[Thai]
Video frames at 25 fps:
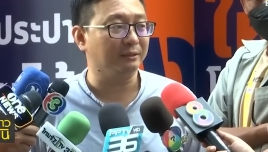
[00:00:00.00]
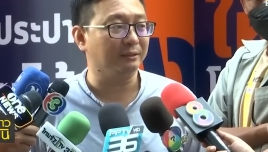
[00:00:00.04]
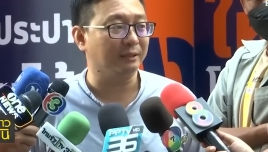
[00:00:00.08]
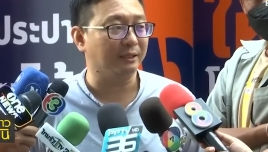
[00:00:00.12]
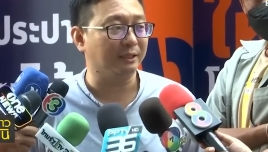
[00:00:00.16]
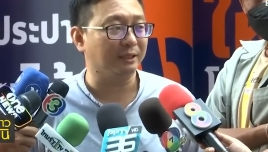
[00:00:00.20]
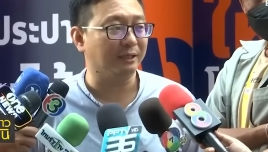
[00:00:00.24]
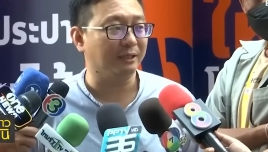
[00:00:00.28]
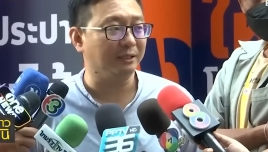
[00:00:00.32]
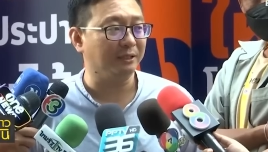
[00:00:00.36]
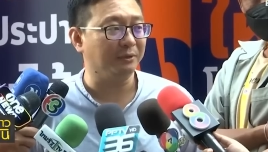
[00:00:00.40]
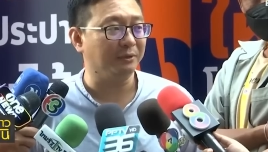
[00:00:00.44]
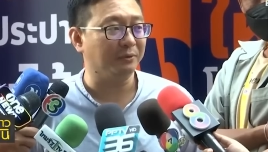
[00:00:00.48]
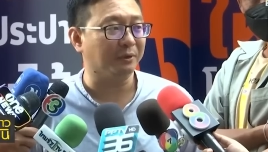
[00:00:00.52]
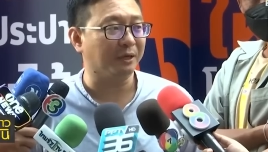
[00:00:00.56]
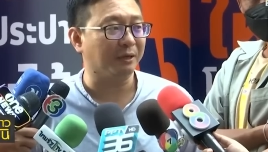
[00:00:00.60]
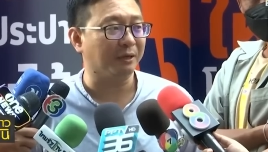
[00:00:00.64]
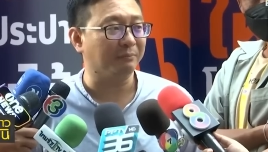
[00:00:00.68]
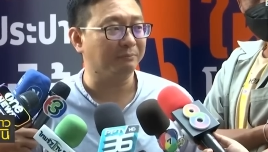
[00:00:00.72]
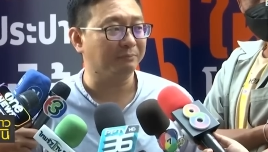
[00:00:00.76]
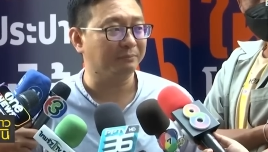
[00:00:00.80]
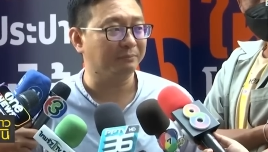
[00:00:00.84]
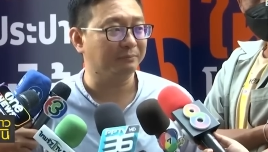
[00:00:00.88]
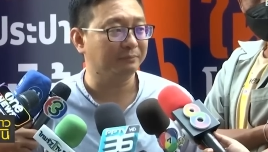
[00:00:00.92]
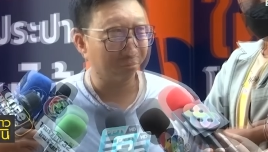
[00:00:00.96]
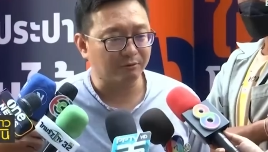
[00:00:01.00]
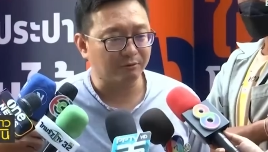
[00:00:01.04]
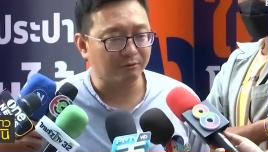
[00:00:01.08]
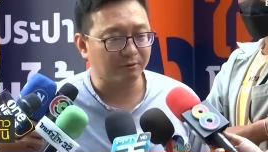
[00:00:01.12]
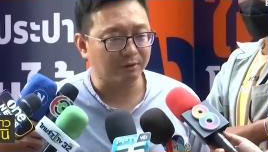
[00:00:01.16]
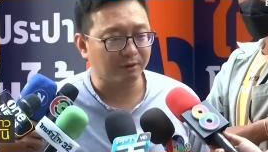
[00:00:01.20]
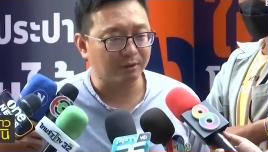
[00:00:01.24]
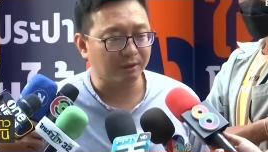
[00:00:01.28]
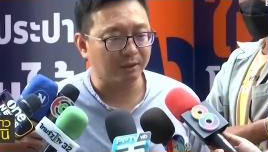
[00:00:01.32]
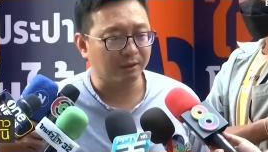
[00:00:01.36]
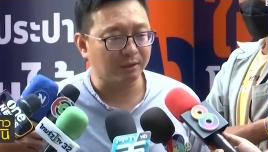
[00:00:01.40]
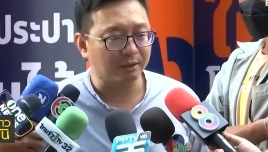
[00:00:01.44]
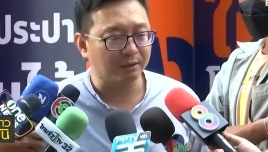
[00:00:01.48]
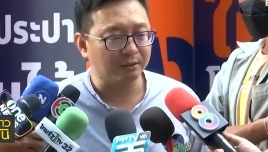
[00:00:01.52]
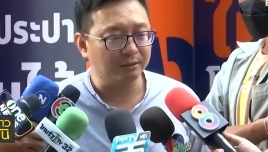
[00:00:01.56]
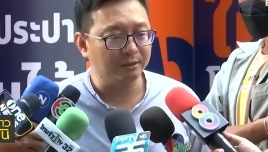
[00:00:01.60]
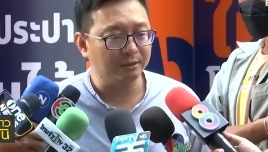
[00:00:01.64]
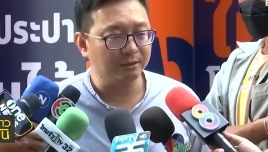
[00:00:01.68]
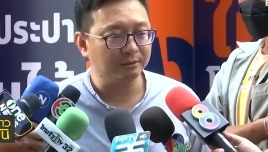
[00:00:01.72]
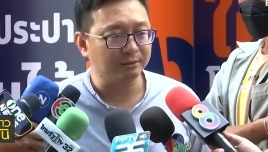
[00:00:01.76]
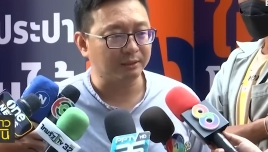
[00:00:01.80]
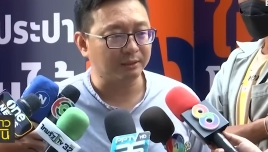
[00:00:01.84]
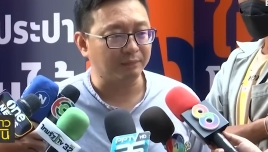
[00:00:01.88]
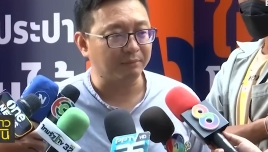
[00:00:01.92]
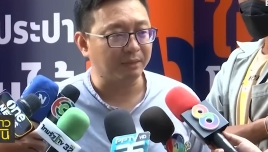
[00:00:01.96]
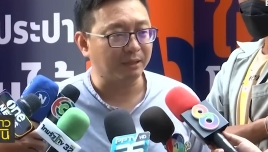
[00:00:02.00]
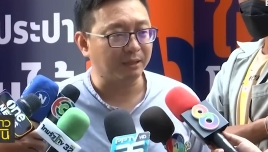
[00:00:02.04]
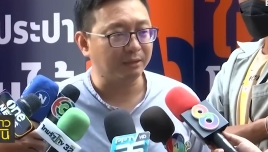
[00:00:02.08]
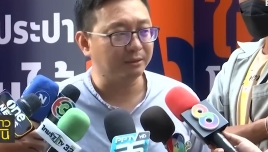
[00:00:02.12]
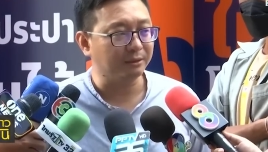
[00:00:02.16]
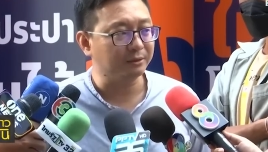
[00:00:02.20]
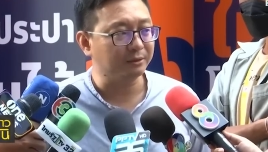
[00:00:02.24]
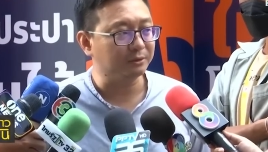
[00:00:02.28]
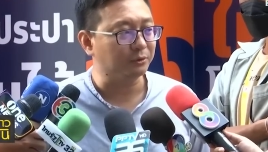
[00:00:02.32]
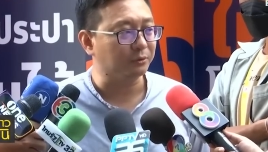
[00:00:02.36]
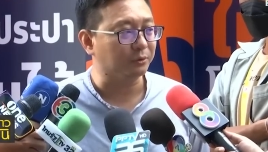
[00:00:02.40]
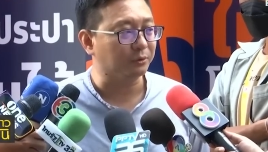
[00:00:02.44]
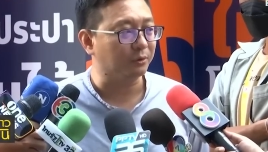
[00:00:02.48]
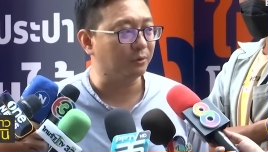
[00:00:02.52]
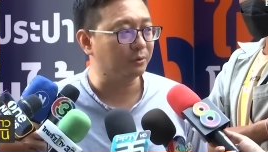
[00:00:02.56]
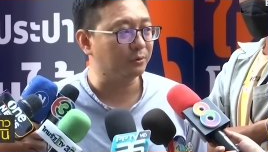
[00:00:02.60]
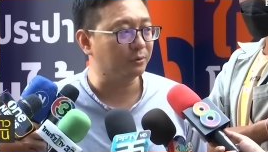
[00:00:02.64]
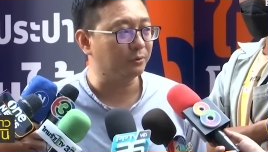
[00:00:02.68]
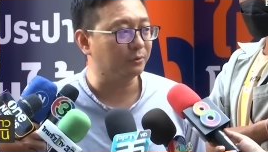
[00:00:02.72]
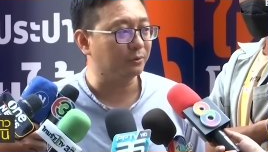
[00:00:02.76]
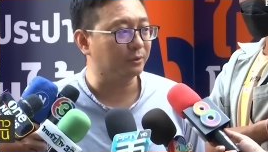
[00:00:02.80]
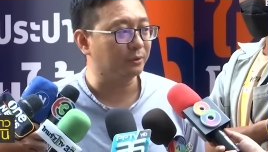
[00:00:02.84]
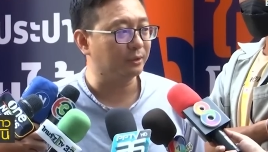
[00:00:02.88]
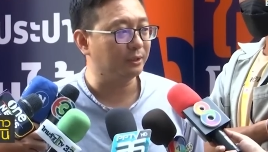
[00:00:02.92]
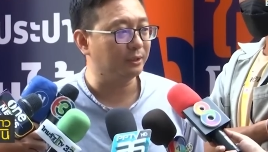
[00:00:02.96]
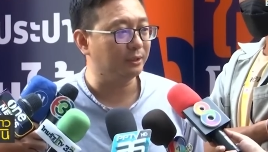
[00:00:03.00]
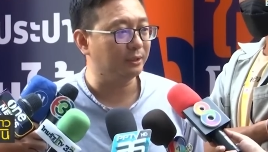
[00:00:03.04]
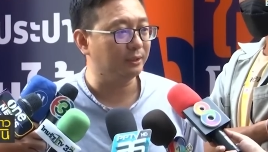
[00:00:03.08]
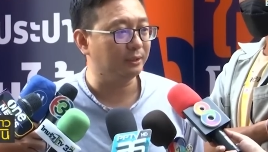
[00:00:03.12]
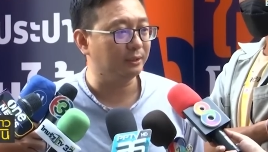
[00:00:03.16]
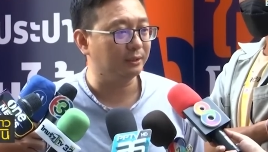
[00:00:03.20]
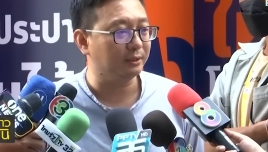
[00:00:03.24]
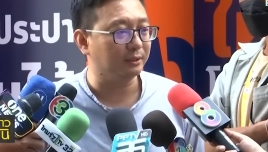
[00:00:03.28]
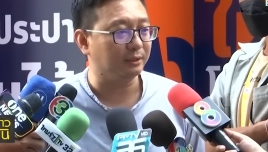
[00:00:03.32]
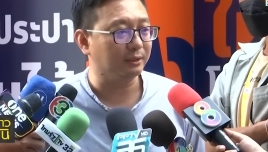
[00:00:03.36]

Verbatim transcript: ในคดีอยู่ครับเรื่องสำคัญที่สุดคงอยู่ที่